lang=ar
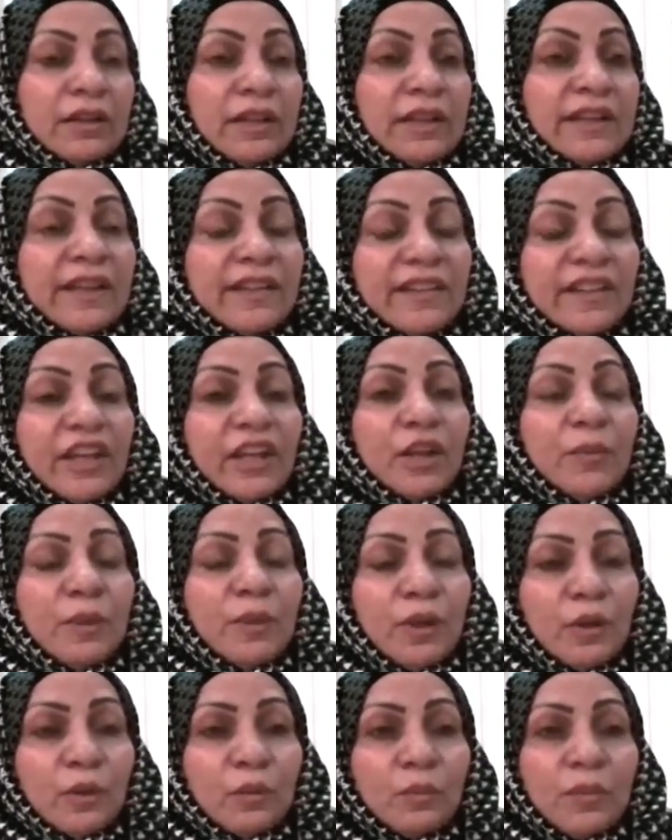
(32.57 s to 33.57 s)
الكثير من
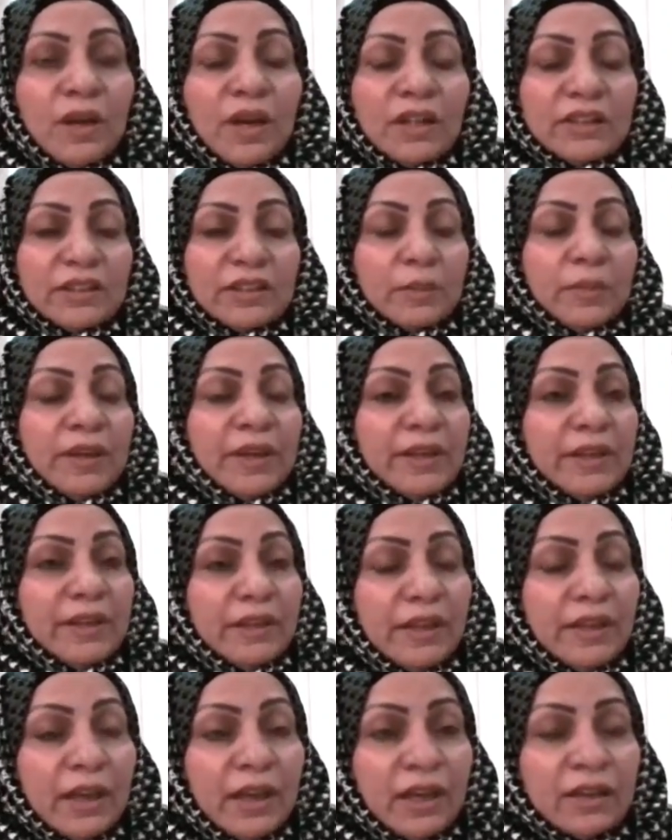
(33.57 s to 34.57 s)
الامهات
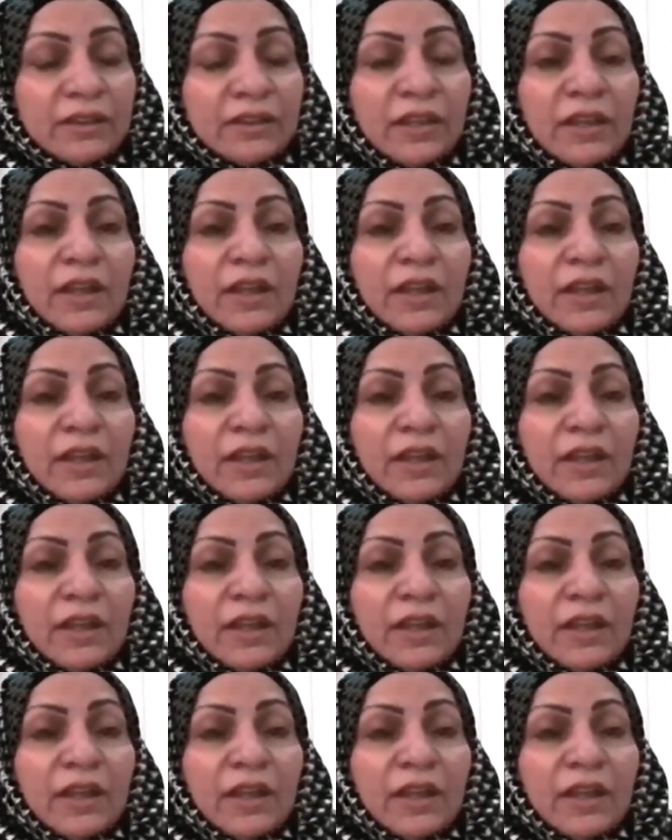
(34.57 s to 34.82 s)
البحرينيات